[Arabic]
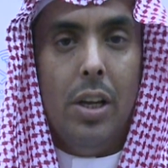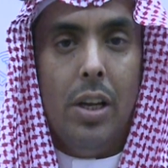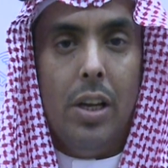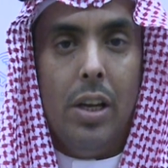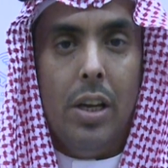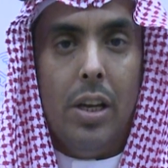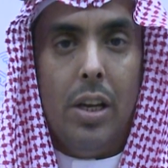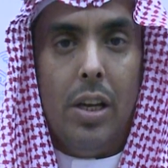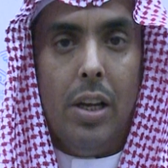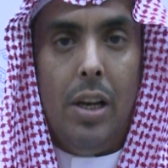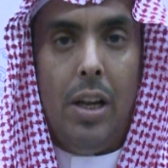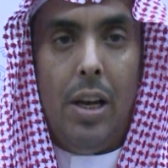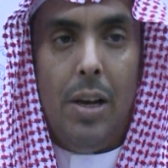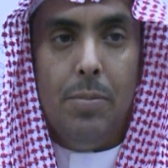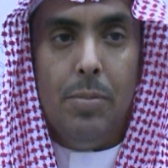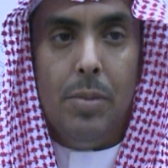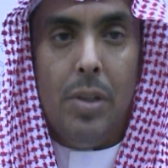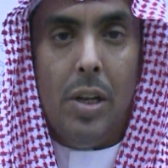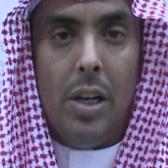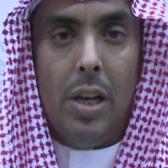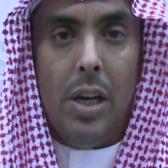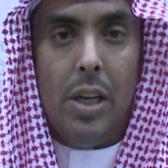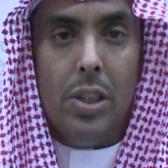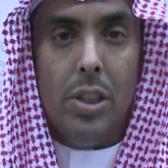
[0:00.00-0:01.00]
آه،
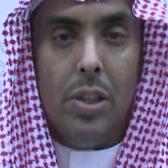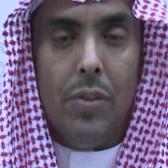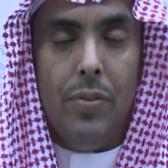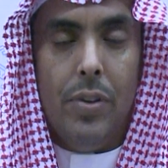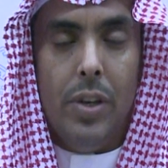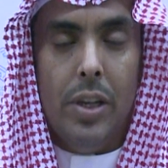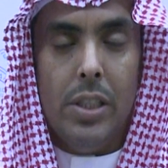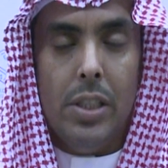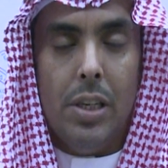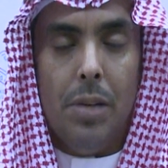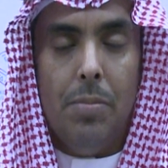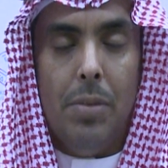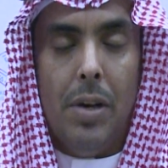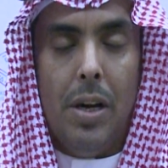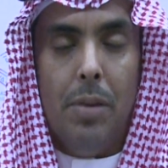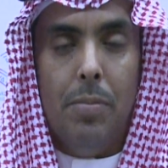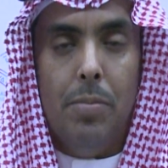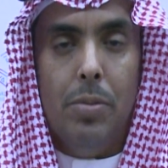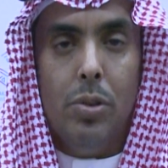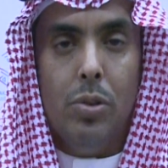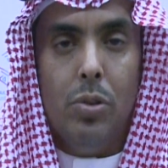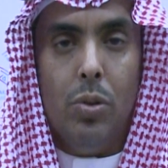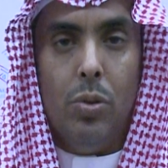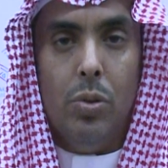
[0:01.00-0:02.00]
الحمد لله شفنا
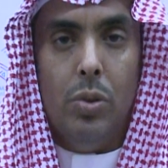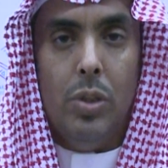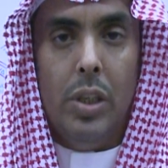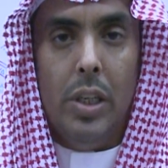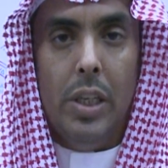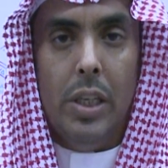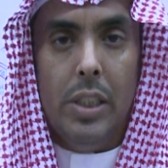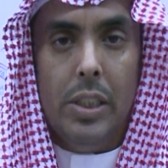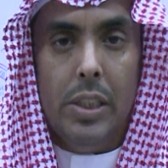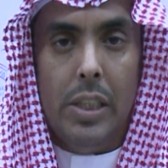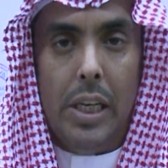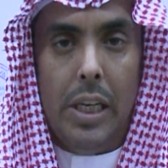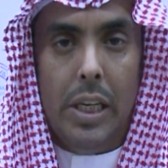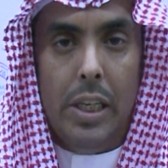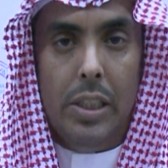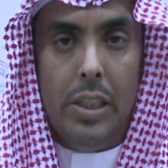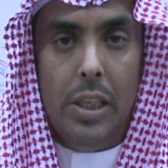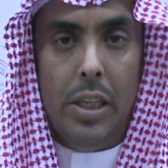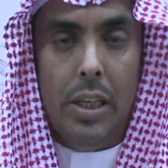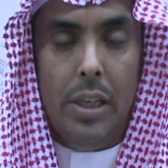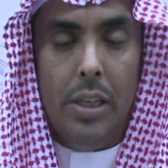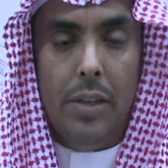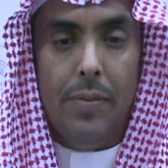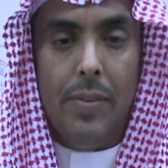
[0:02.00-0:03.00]
شباب سعوديين
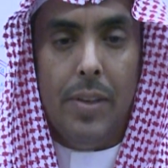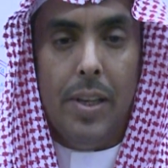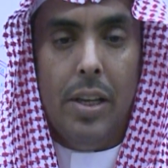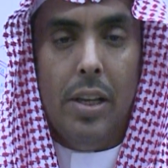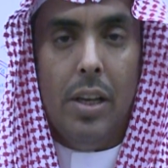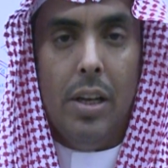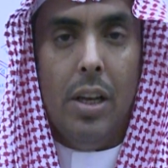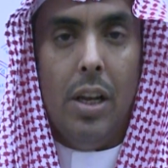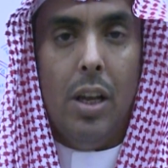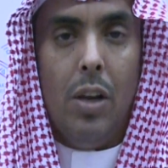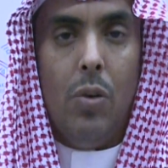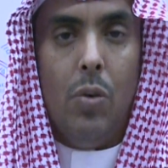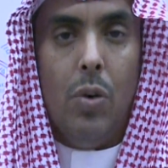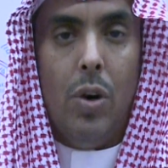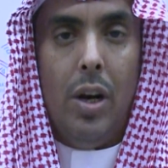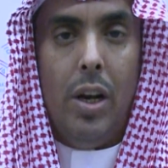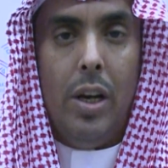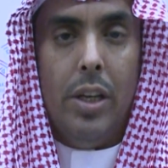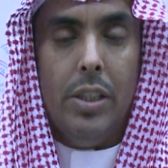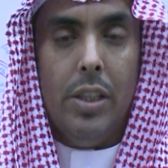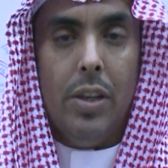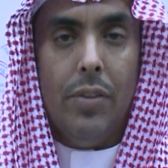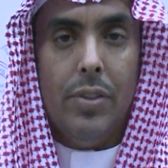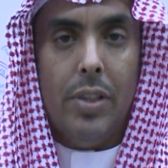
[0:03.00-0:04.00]
جيدين
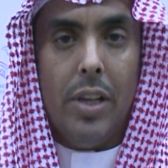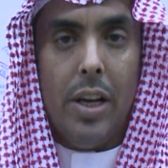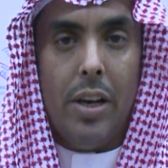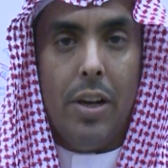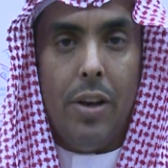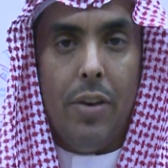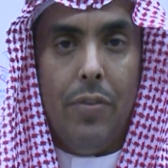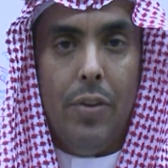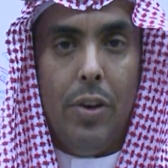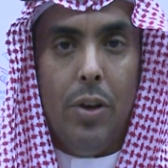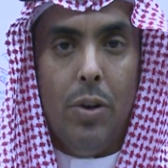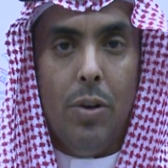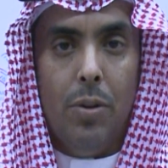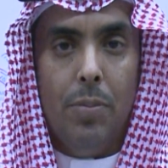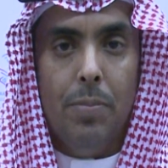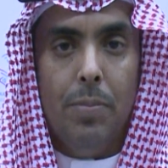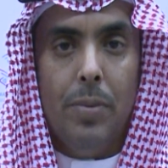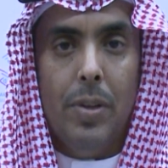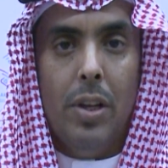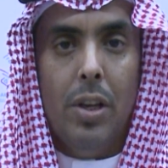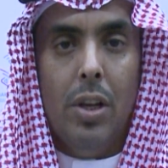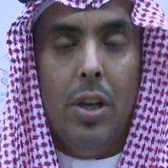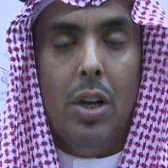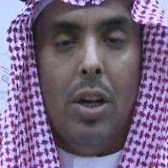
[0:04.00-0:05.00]
الواحد يفتخر فيهم
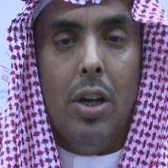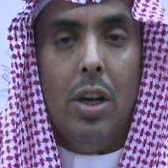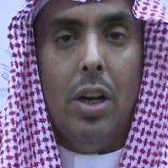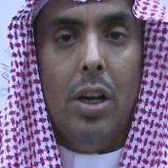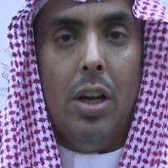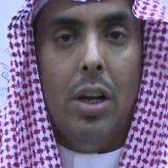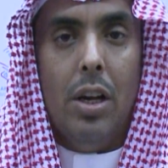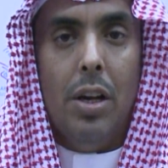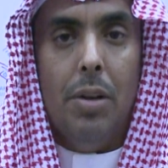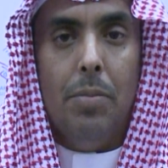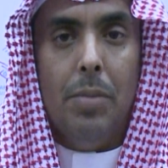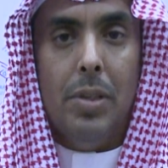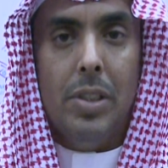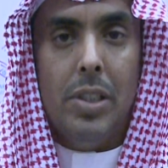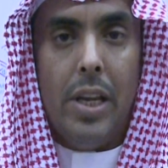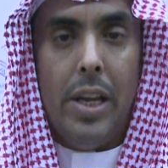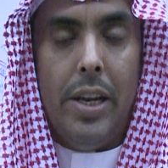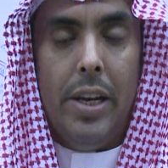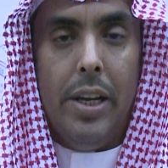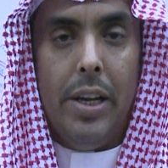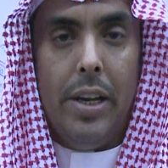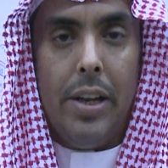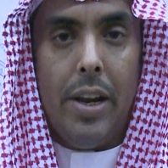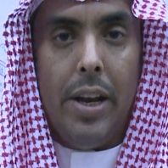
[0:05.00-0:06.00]
آه،
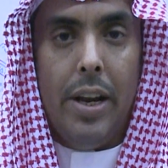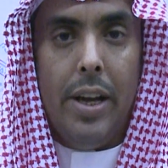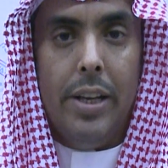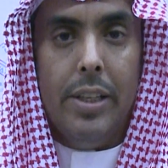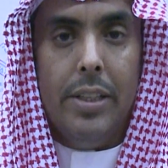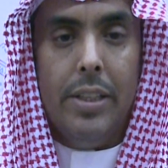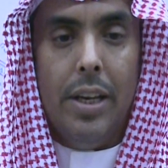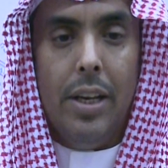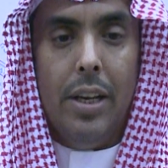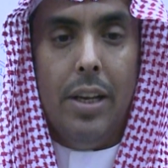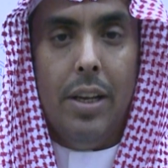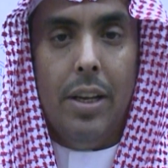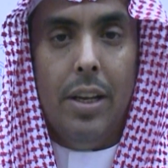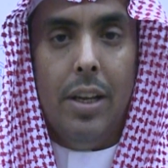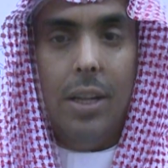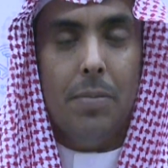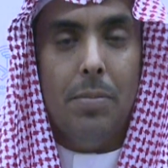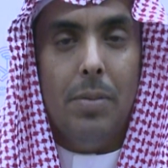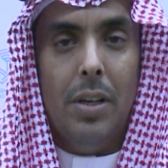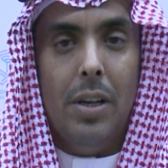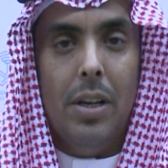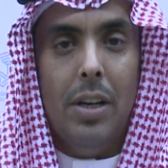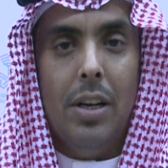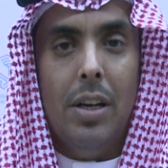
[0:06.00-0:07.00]
مشاريع رائدة
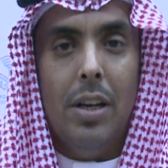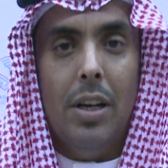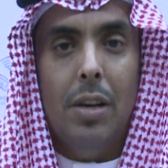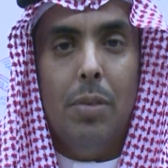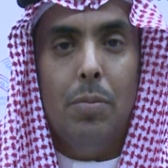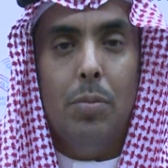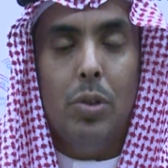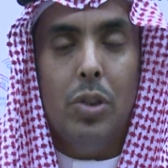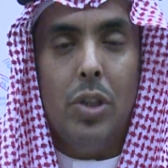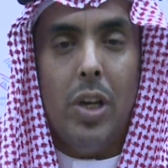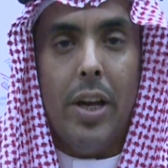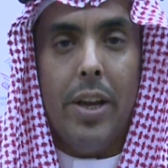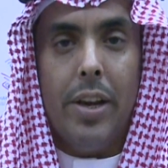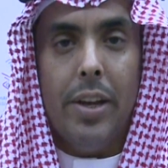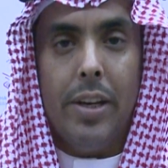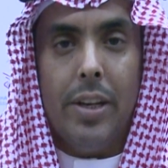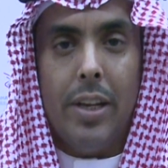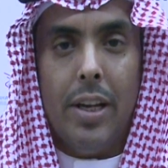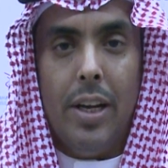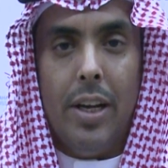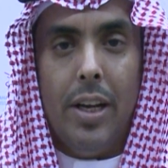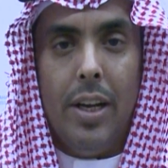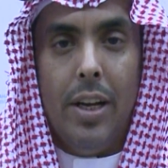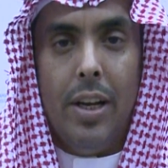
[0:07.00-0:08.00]

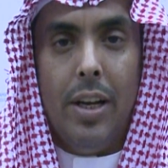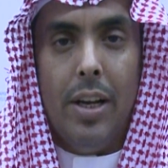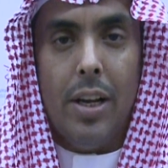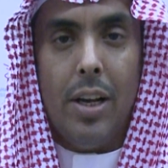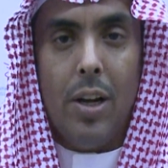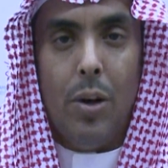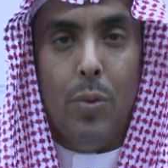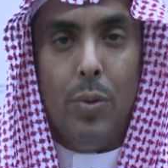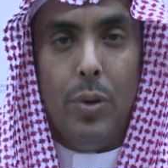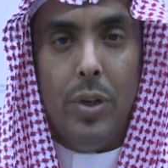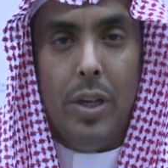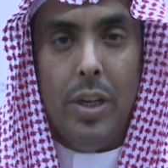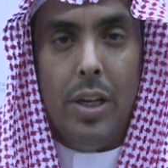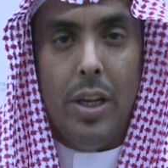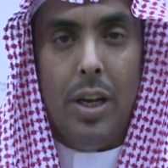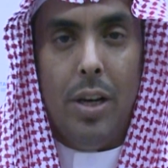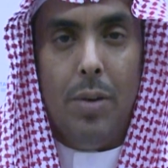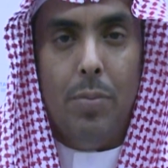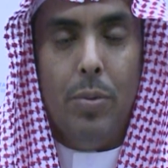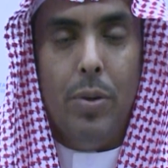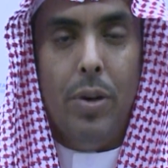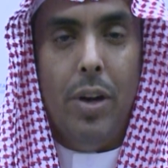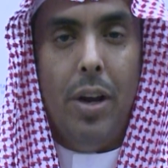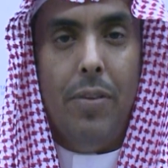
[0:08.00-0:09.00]
مشاركة
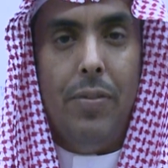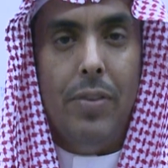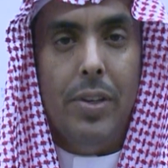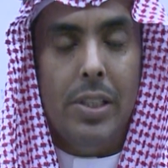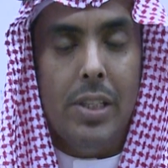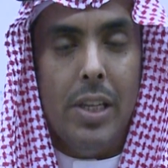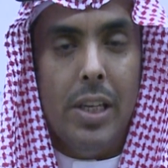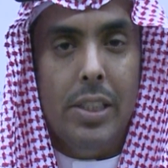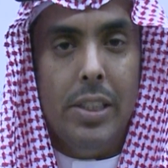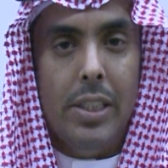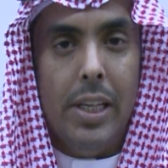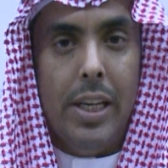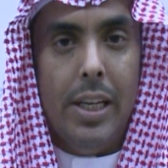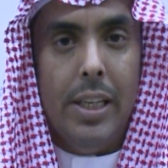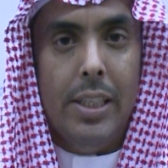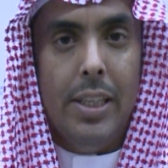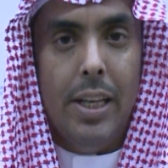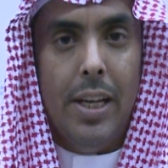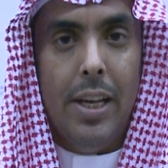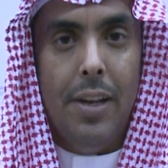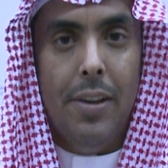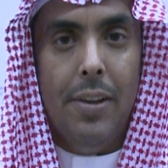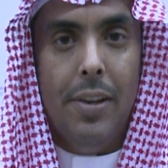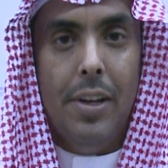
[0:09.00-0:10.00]
قوية منافسة
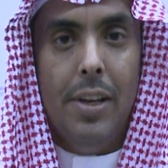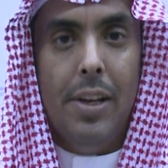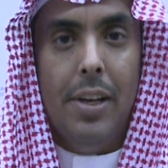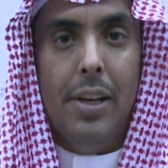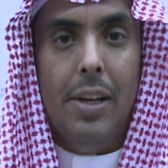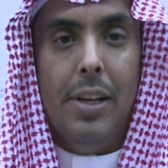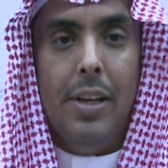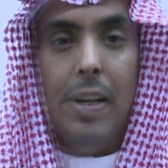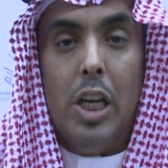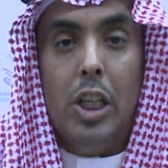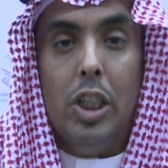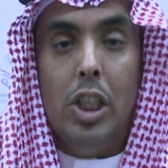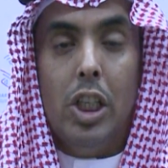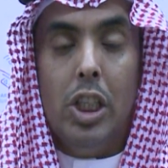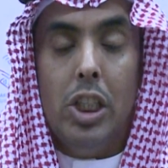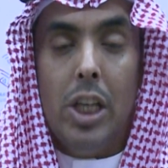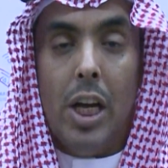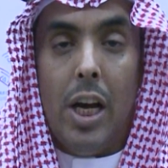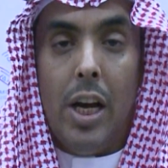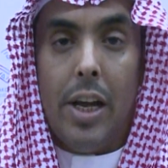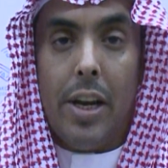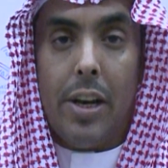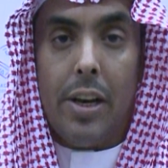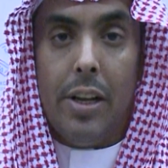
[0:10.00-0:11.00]
جيدة
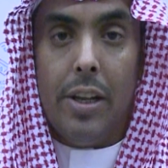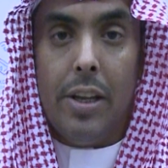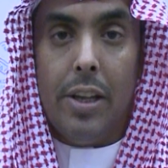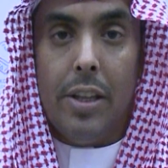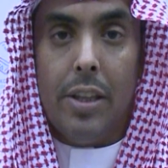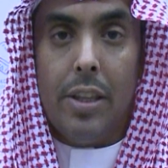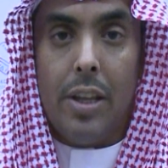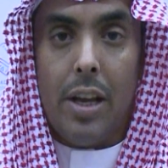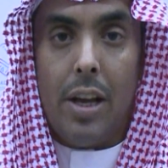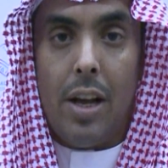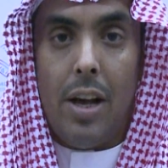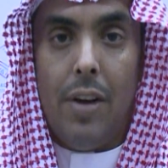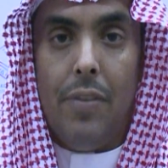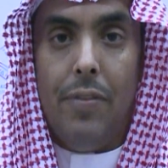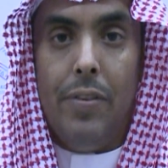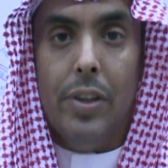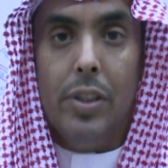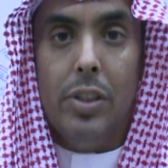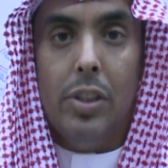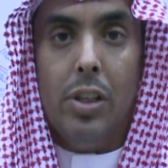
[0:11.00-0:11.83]
انتشار ثقافة